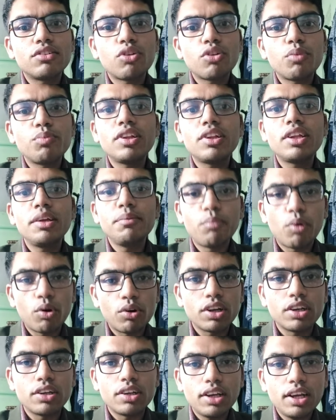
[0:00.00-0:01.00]
সবচেয়ে
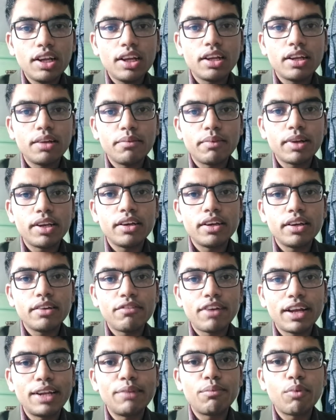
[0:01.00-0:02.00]
ইম্পর্টেন্ট হ্যাঁ মানে
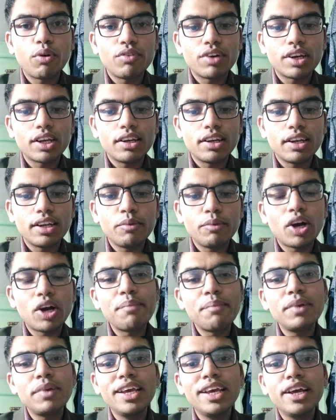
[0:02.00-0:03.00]
ফাইনাল প্রফের ক্ষেত্রে এবং
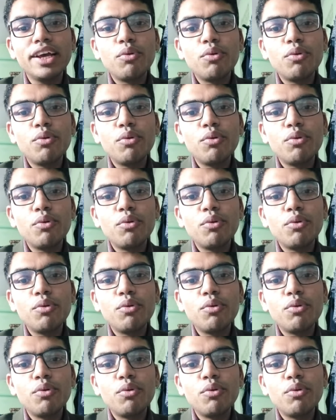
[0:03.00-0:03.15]
আমি